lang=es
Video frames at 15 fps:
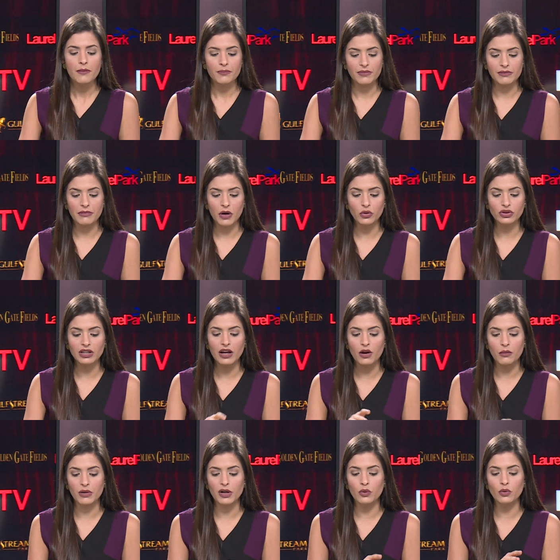me gusta lo
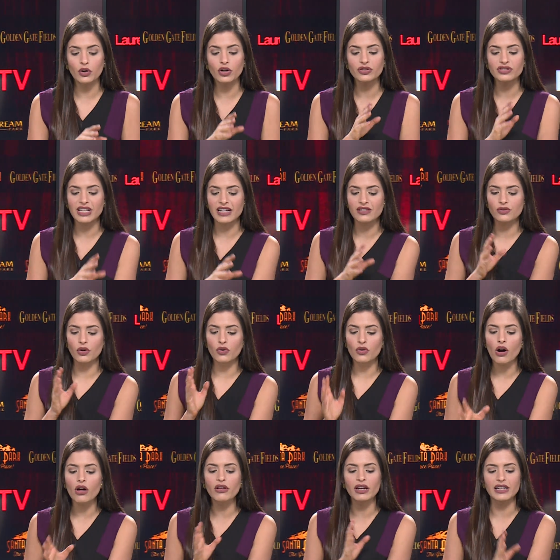número uno, Tex Don
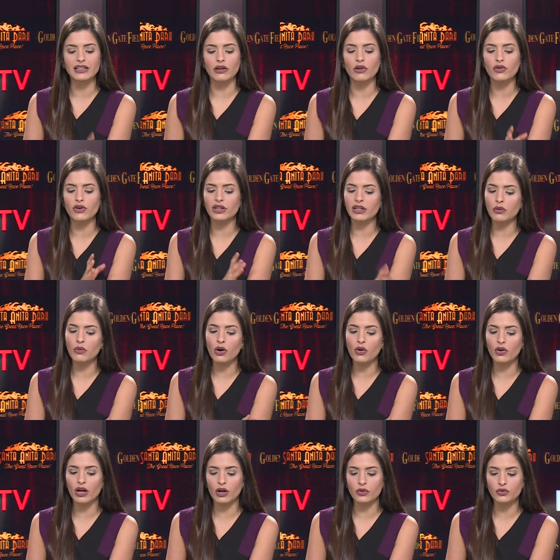Coder, está lo Jonathan Wang con
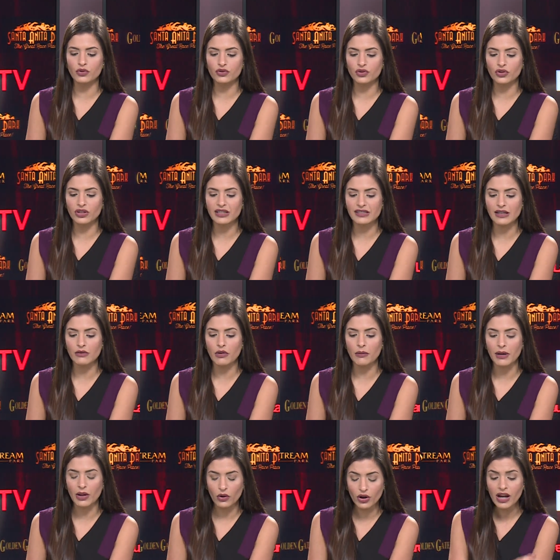la conducción de Silvio
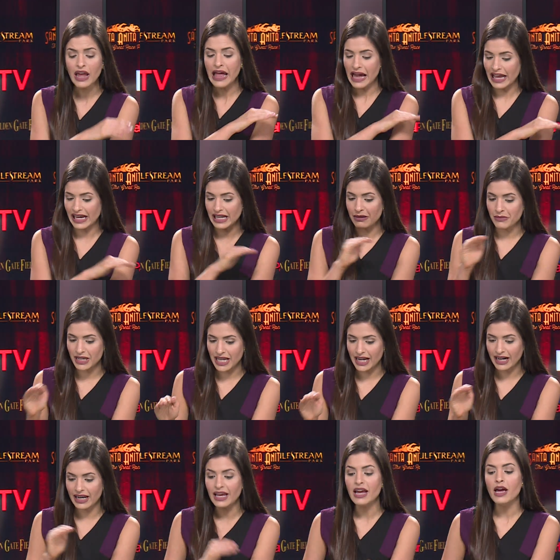Amador, hay que
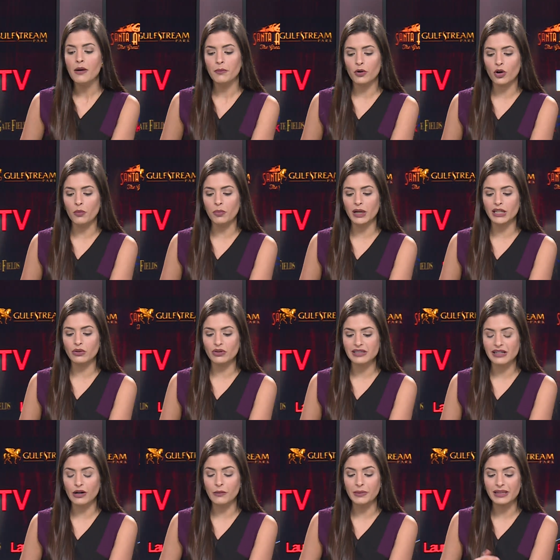eliminarle por completo esa
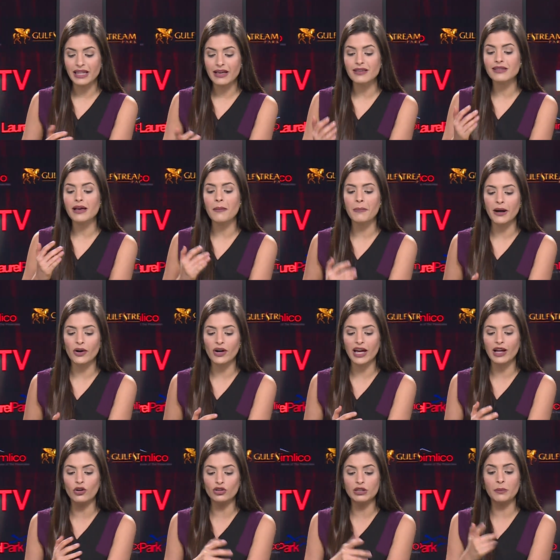competencia, baja hora de
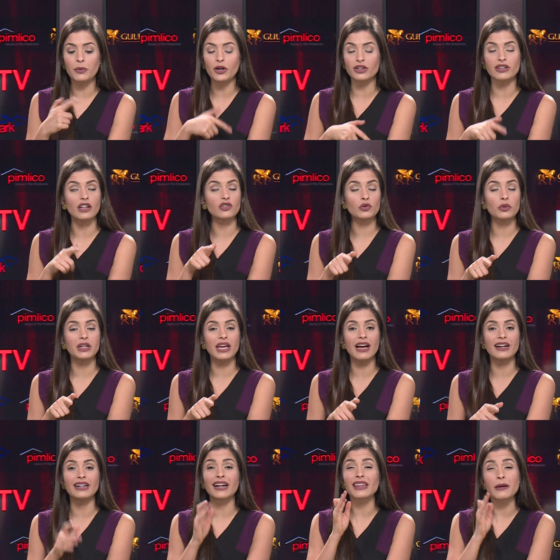lote, pero antes de eso venía a
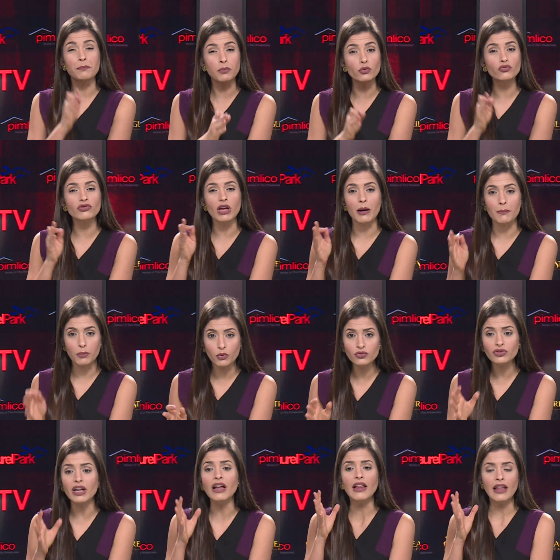ganar de punta a
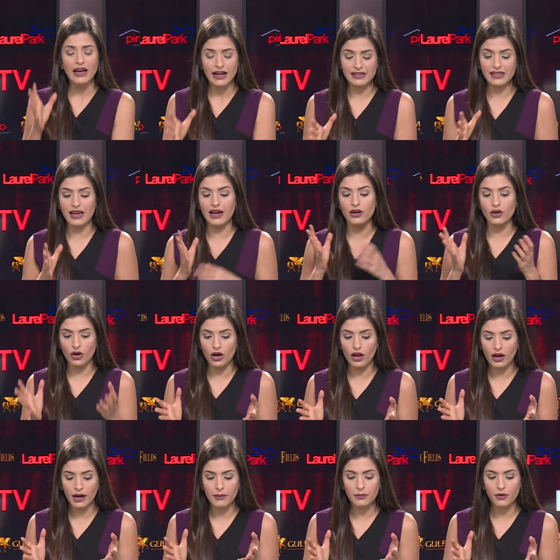punta, así que no lo
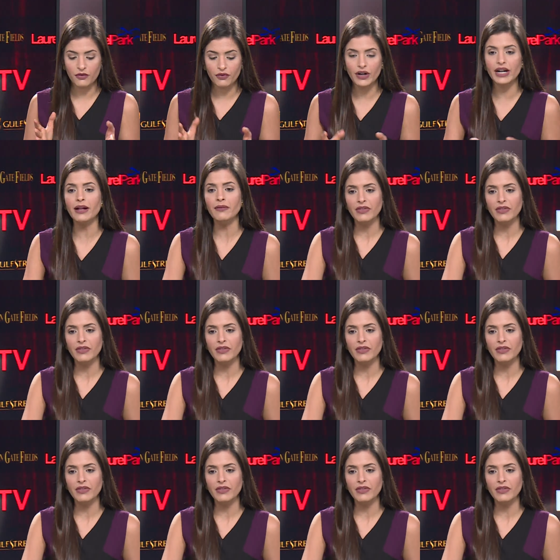dejen por fuera.